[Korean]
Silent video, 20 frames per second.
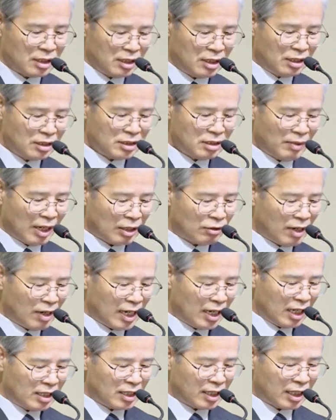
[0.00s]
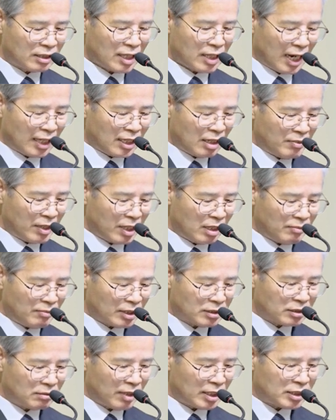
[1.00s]
이것이 바로 하나님께서 아담에게
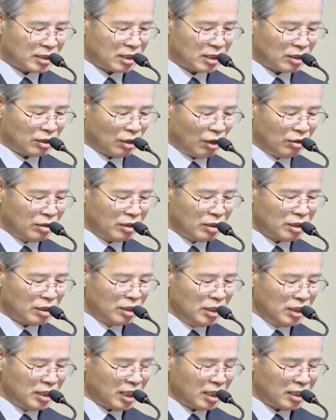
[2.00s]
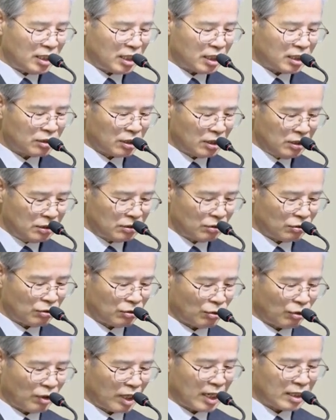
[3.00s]
말씀하신 너는 흙이니 흙으로
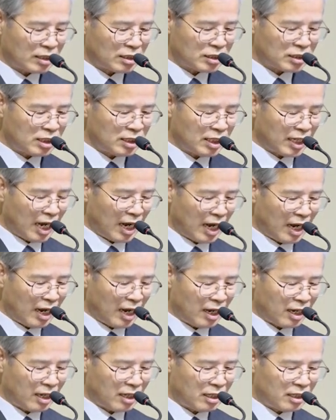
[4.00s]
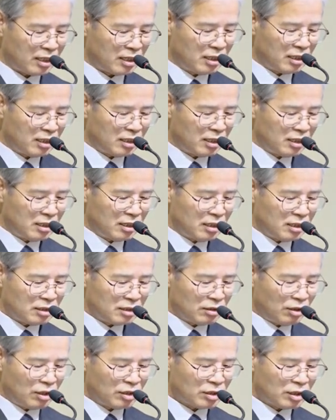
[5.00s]
돌아갈 것이니라.
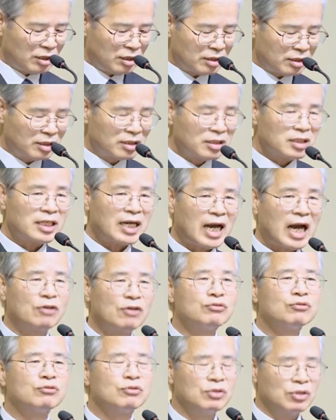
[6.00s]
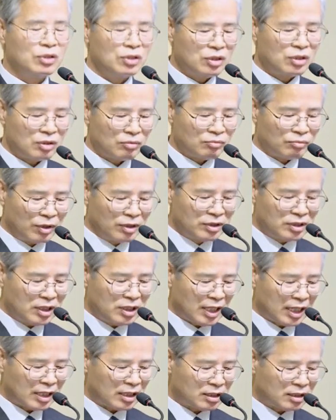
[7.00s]
여기서 흙은 가루,
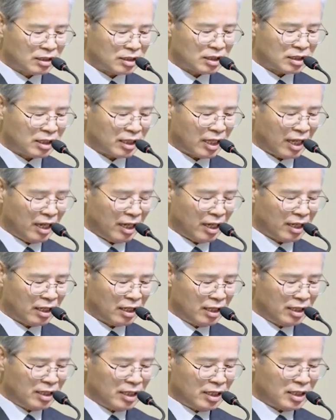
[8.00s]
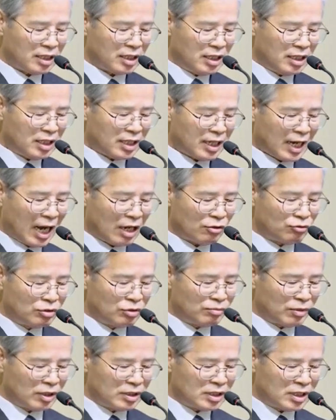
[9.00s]
먼지라는 뜻인데 이
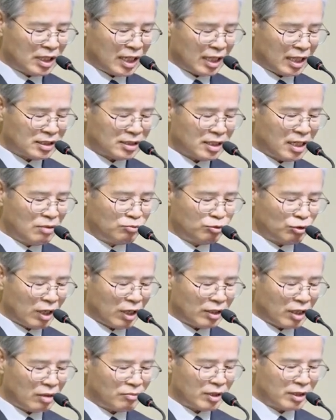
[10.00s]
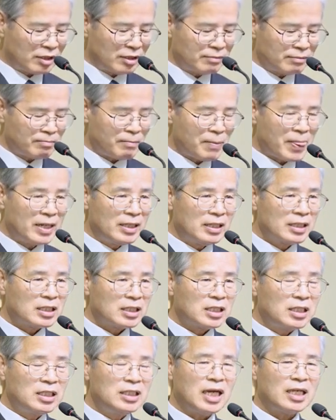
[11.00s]
가루 먼지가 세분화되면은
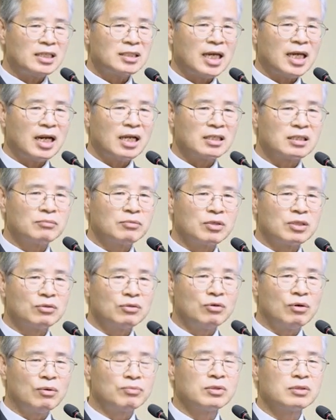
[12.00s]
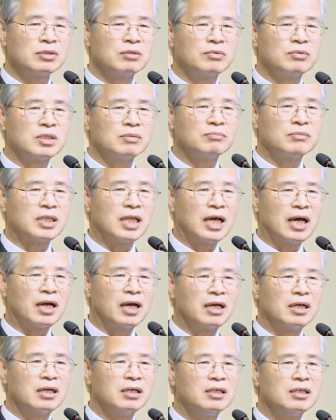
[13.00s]
그냥 사라져버리고 없어져 버립니다.
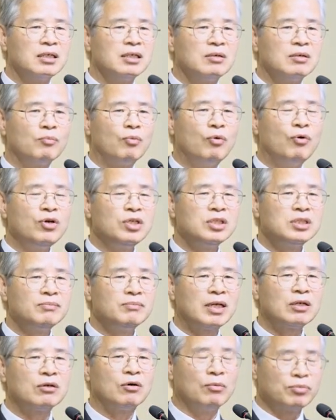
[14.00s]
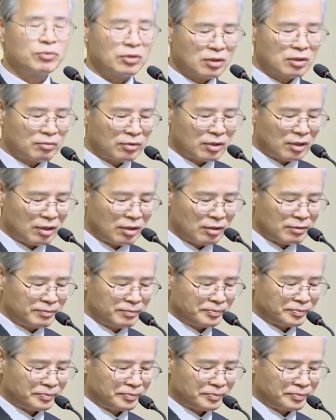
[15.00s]
보이지만 없어져 버려요.